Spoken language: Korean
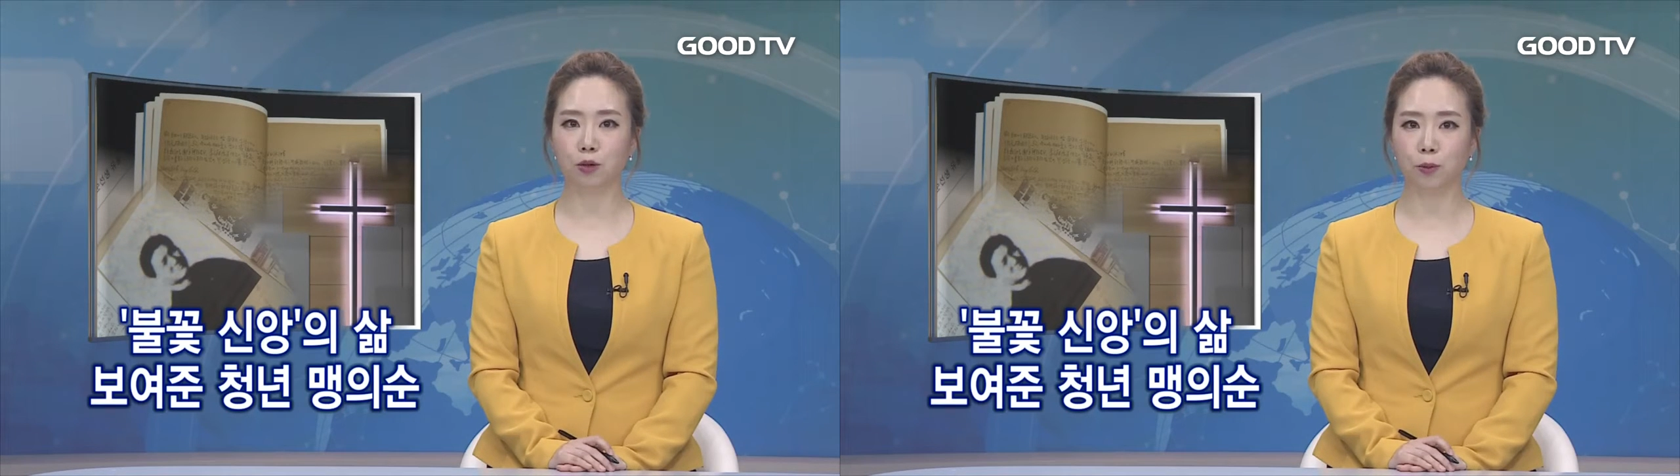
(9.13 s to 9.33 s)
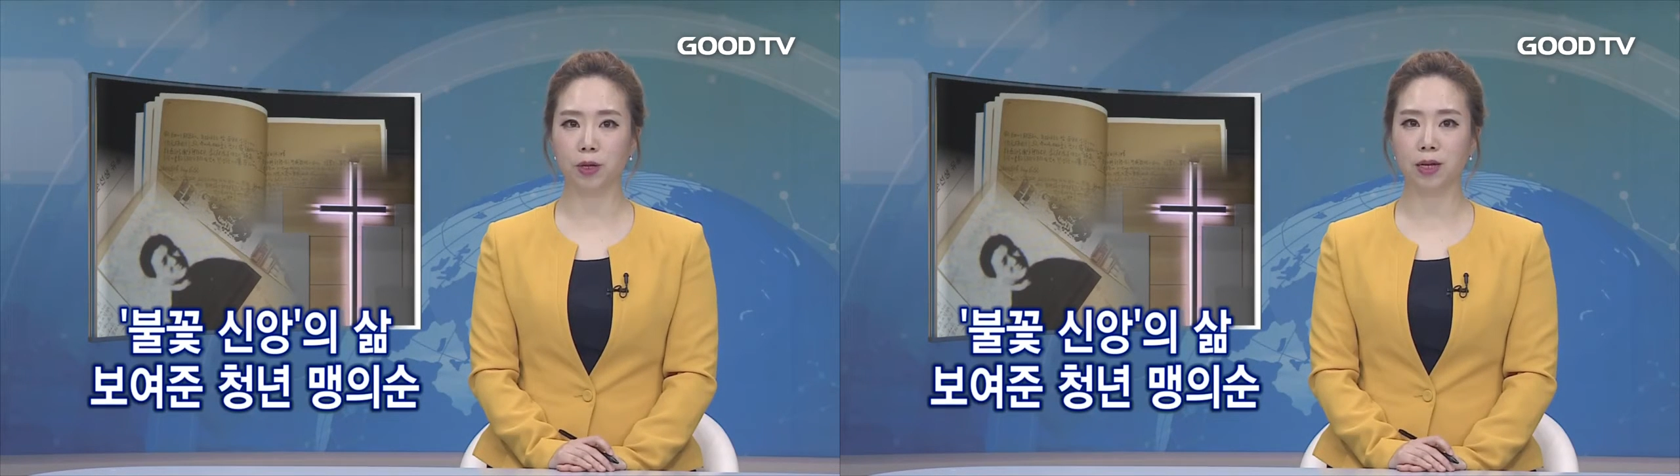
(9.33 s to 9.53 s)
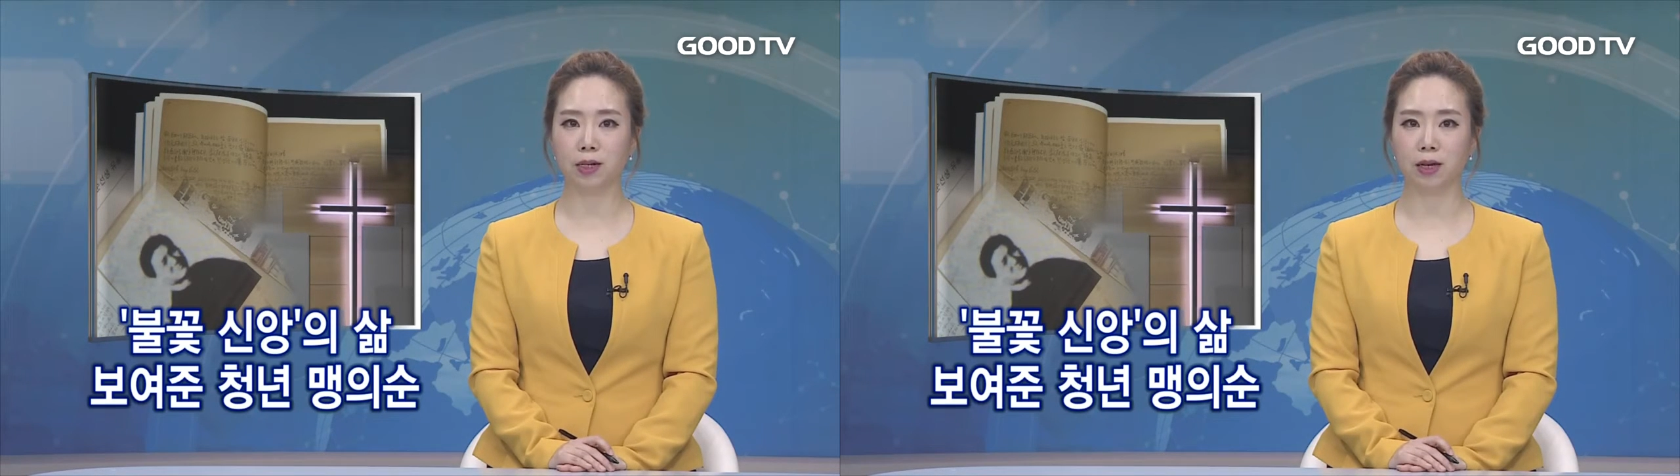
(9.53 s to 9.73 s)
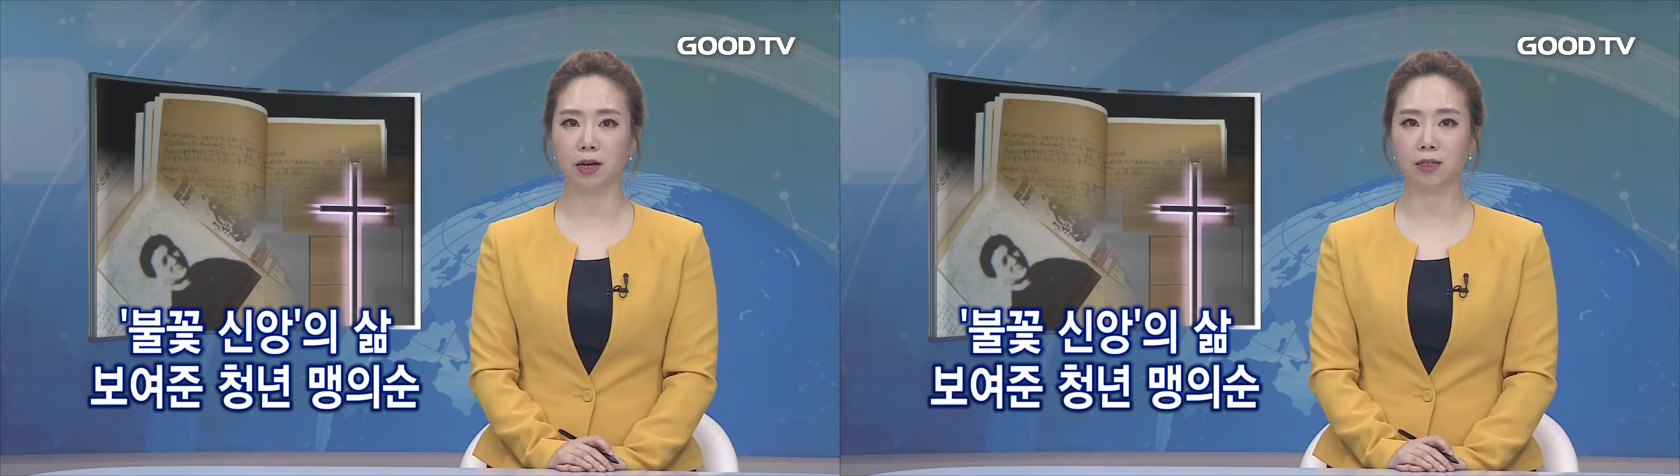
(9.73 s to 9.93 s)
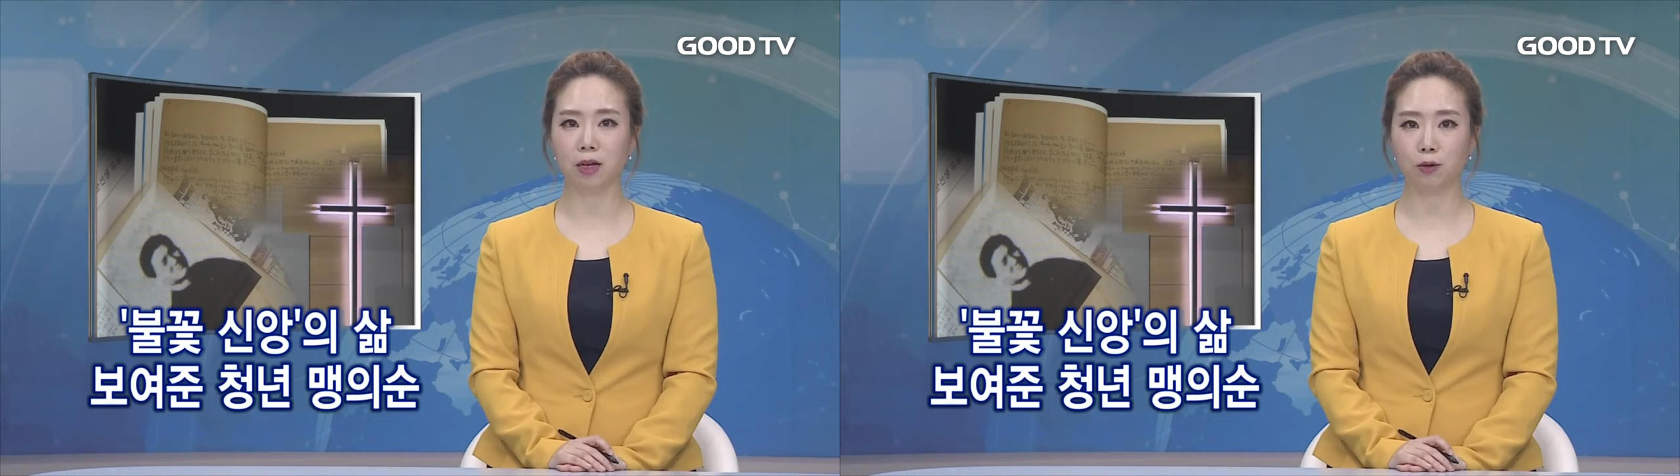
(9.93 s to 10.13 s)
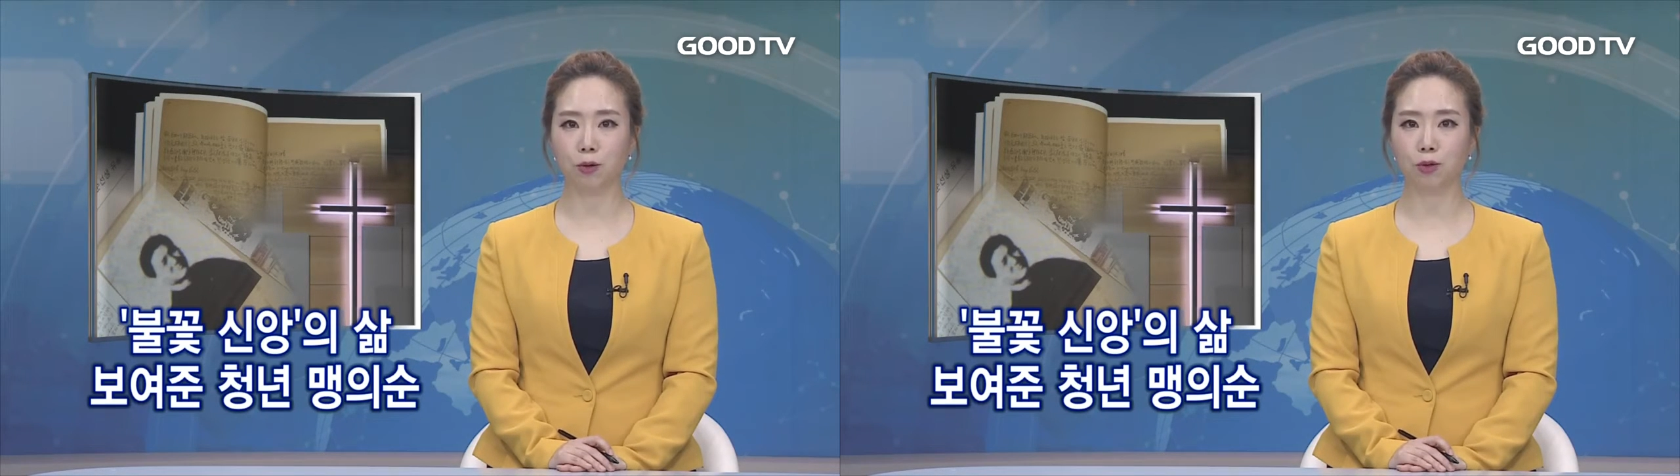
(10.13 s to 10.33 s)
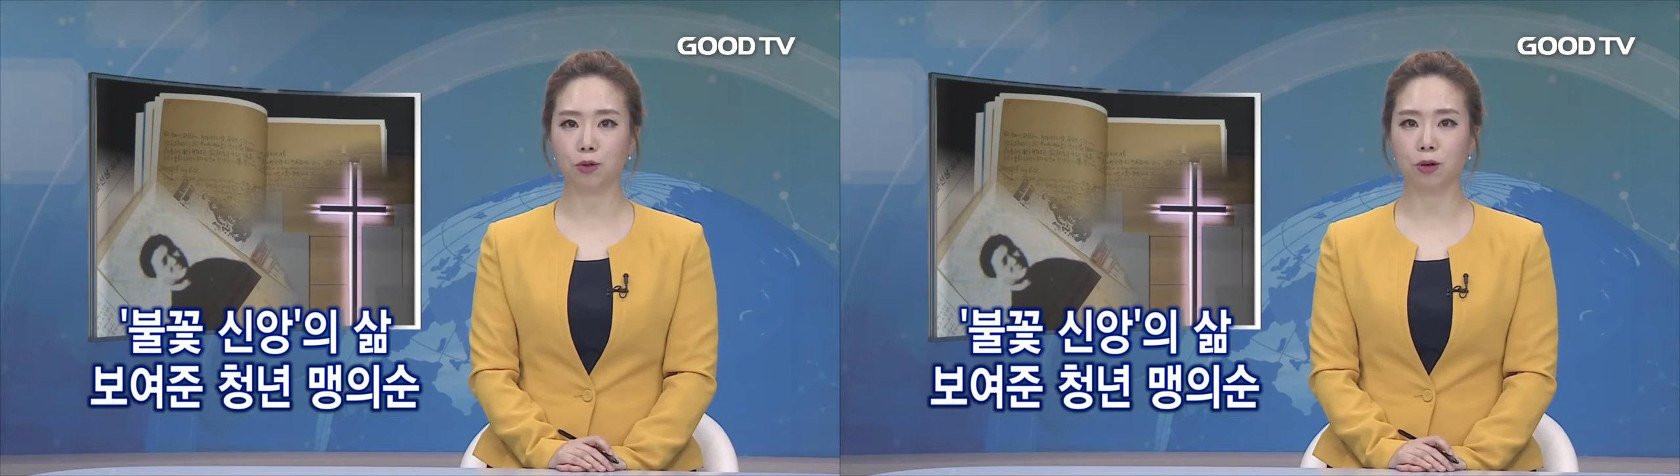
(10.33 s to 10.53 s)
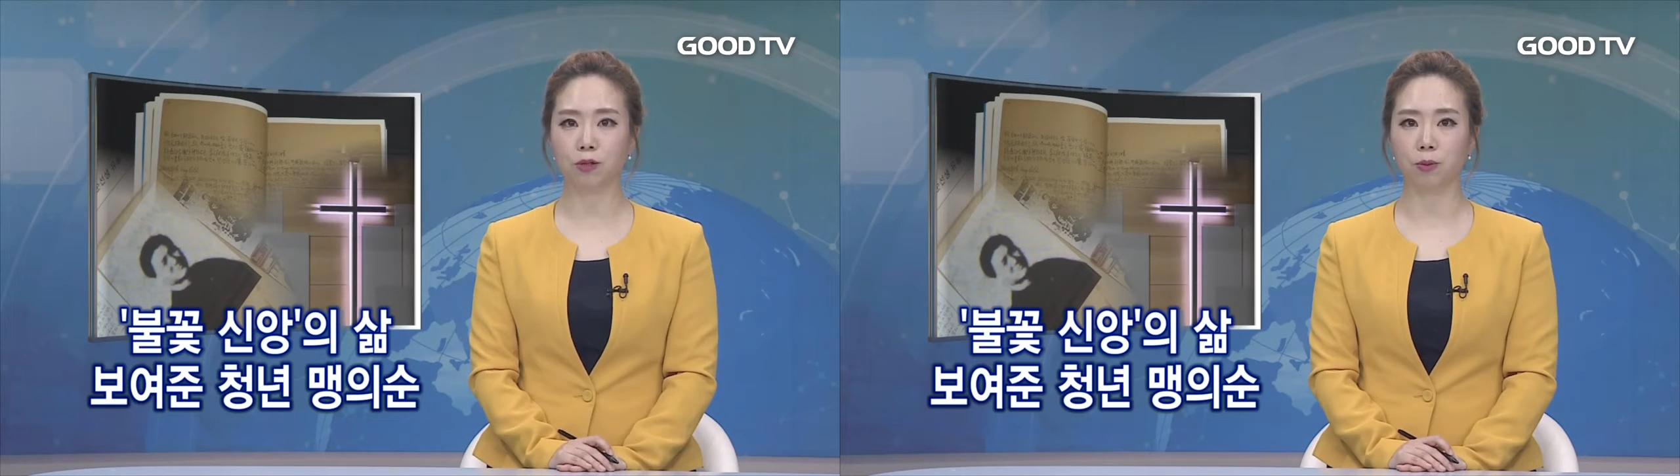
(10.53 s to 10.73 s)
6필일기가 책으로
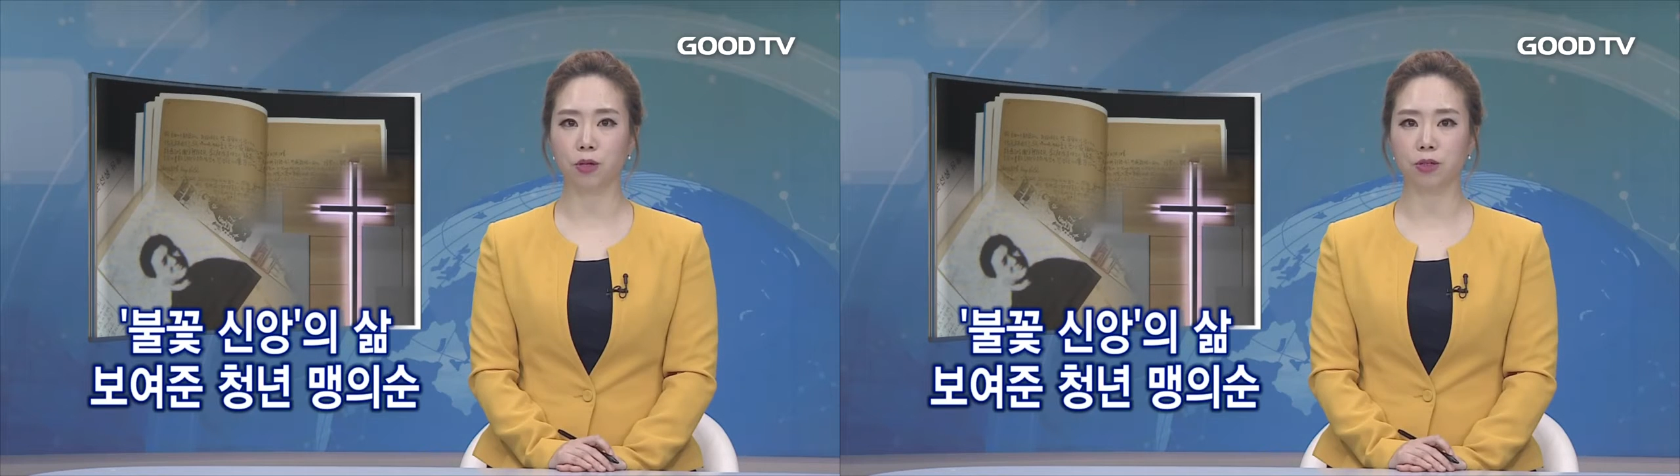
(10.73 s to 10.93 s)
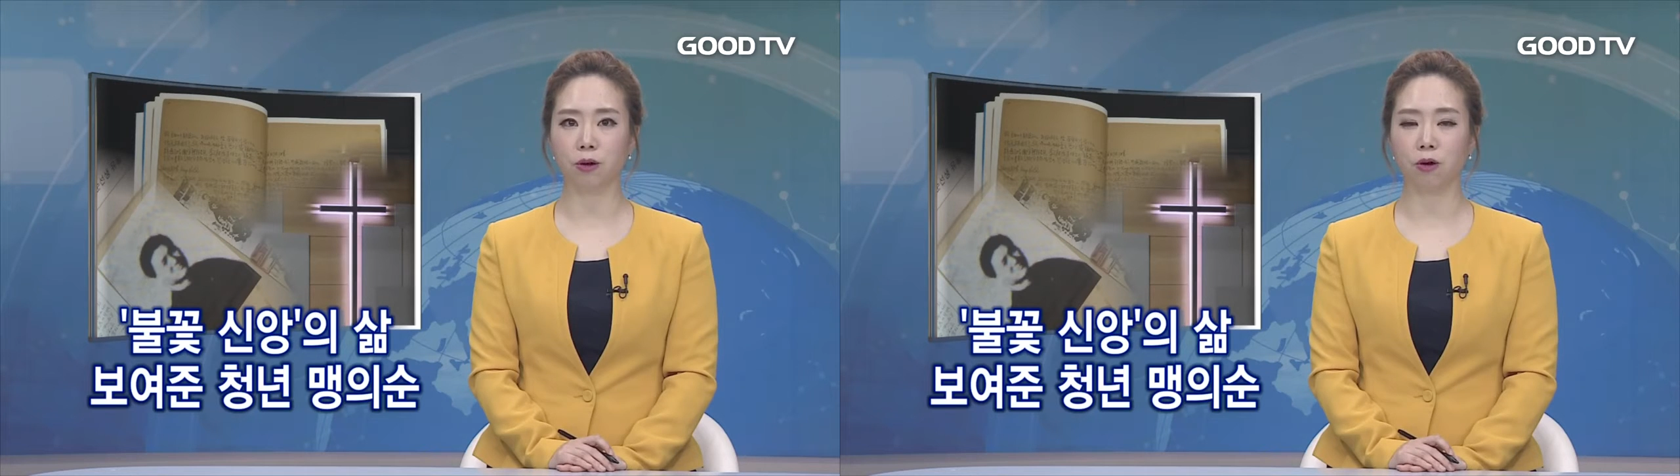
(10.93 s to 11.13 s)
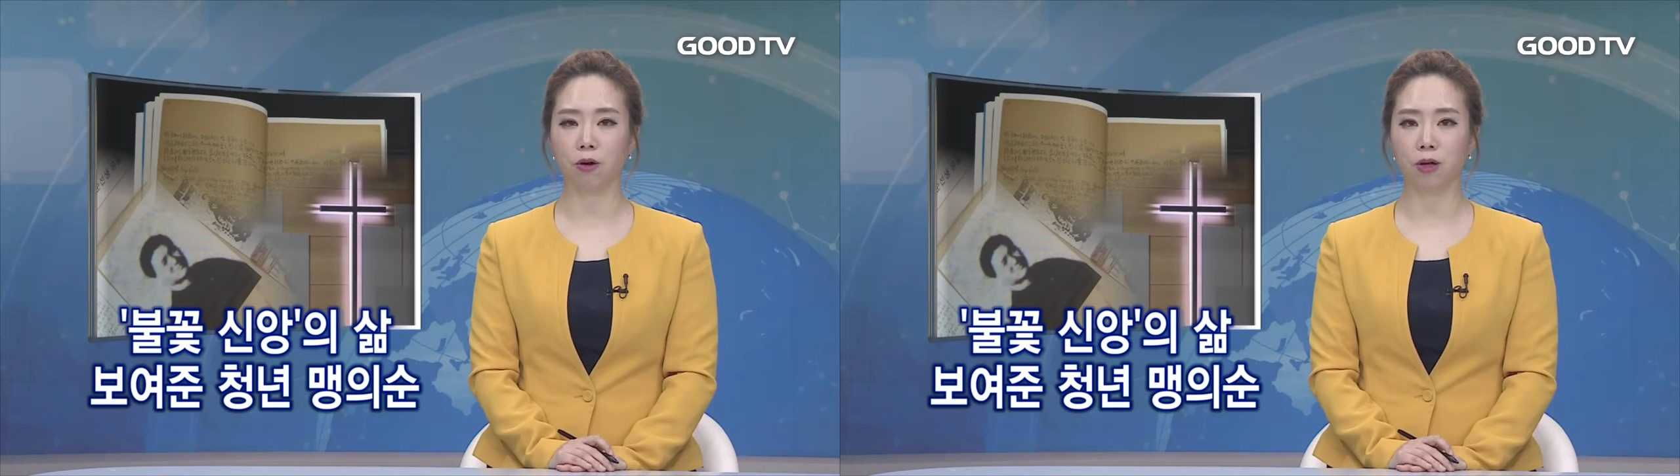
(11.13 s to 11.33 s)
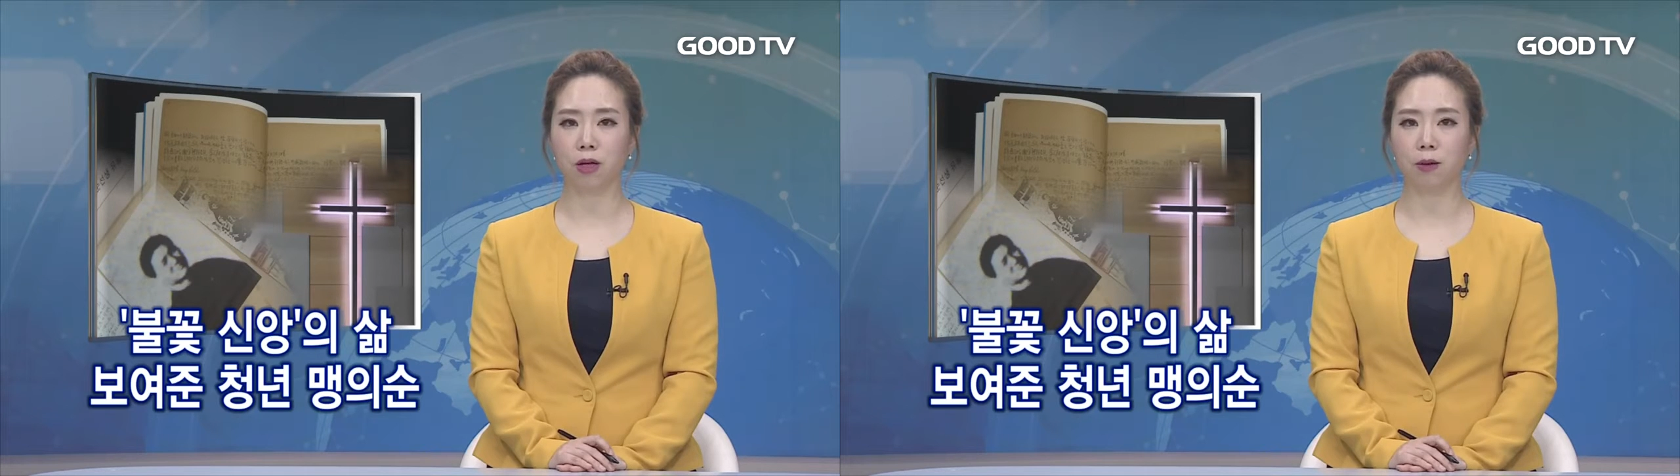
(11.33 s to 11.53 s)
출간되면서